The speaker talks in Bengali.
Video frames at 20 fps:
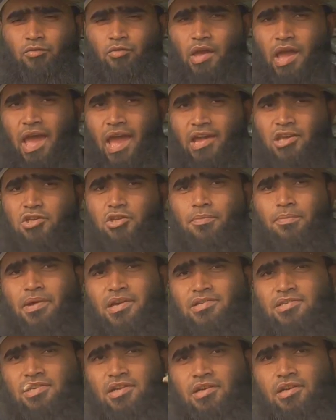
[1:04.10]
কিন্তু একশো
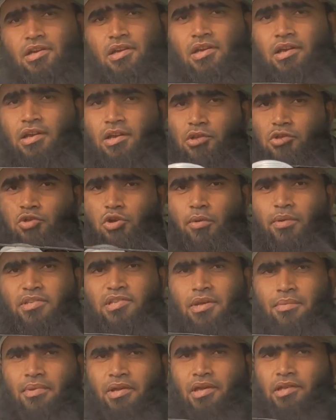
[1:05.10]
পার্সেন্ট
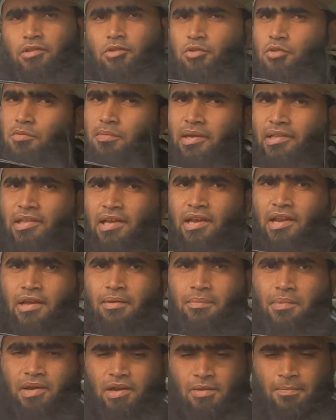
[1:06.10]
জমে যাবে এতটুকু মাথায়
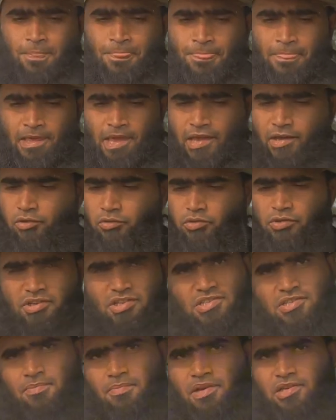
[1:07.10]
রাখবেন এখন তো
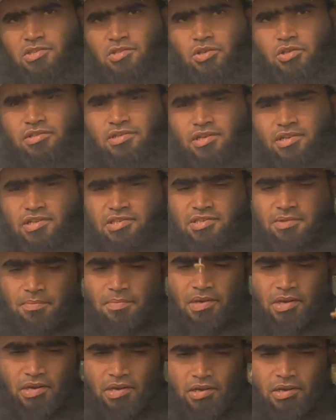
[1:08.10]
ডিসেম্বর চলছে
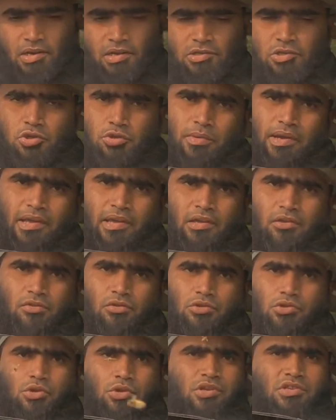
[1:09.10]
ডিসেম্বরের সময়
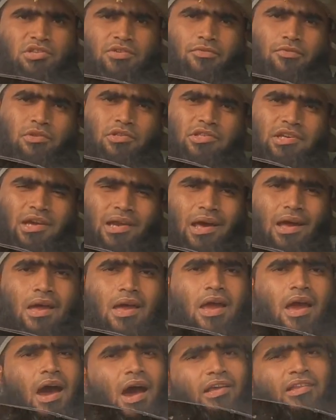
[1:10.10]
কিন্তু সরিষা ফুল ছাড়া
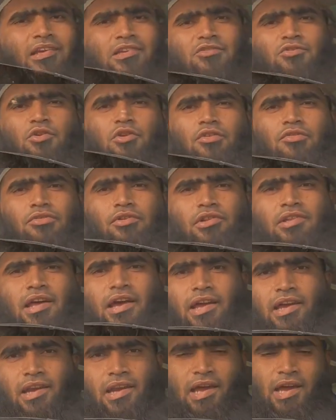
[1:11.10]
আদার্স কোনো ফুল
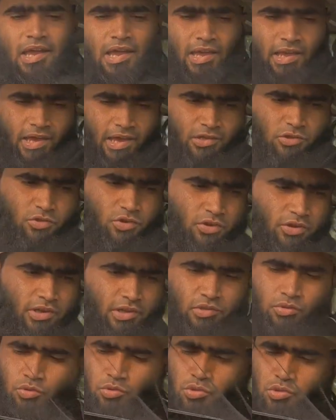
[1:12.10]
থাকে না এই জন্য
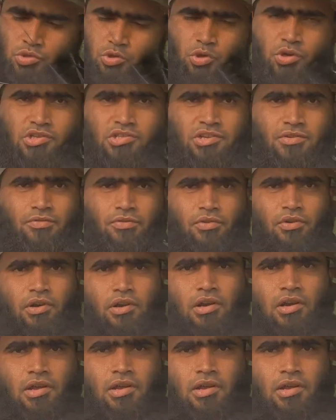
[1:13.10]
কিন্তু সরিষা ফুল